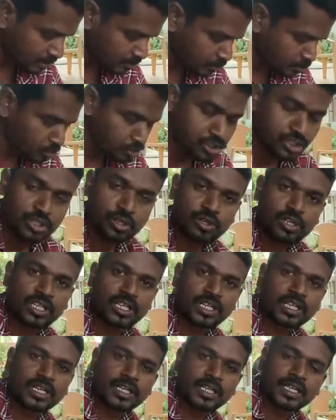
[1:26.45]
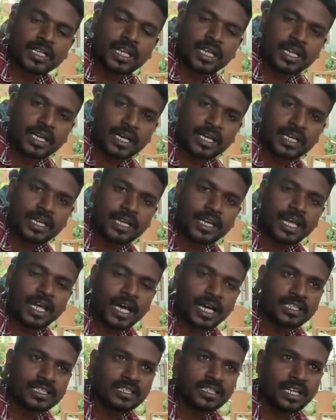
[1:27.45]
பூச்சி ஒன்று இருக்கு இல்லைங்களா நான் இல்லை
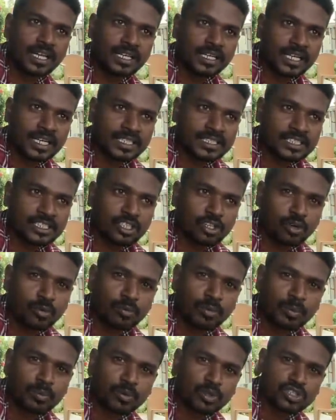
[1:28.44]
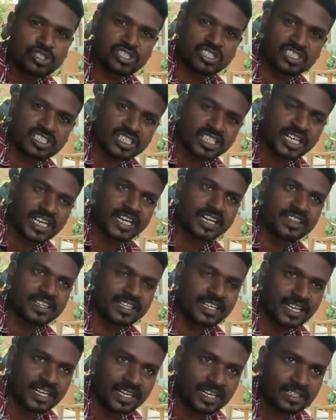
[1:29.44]
அது நான் நினச்சிட்டு ரொம்ப பிடிச்சிருக்குதுன்னு
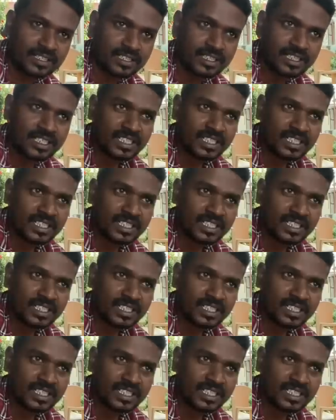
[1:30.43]
எடுத்துட்டேன் நான்